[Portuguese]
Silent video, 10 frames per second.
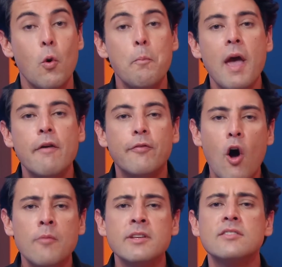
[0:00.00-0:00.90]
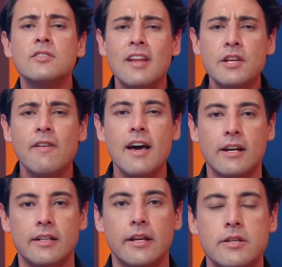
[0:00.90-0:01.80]
com performances nas
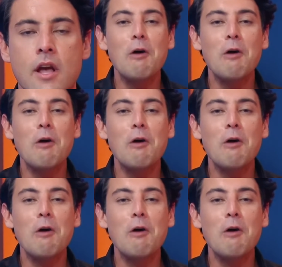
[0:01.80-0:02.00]
varandas.